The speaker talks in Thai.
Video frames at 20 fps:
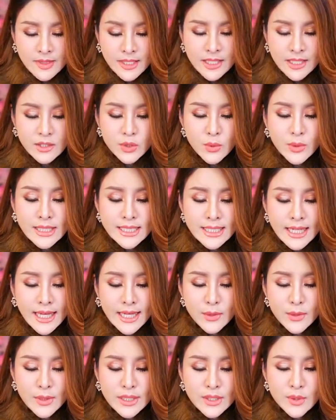นี่ก็ช่วยแช
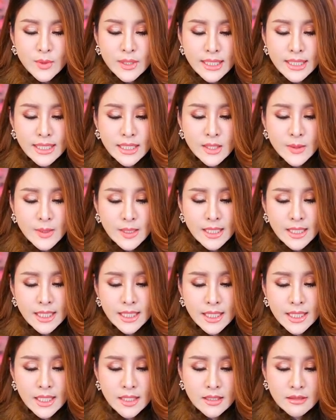ร์ด้วยสุดฤทธิ์แล้วนะ
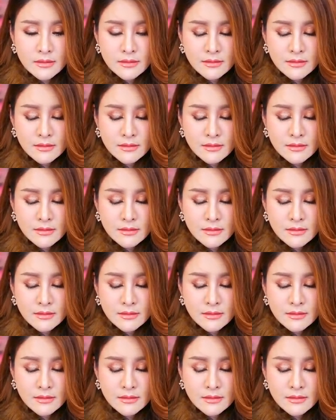เนี่ย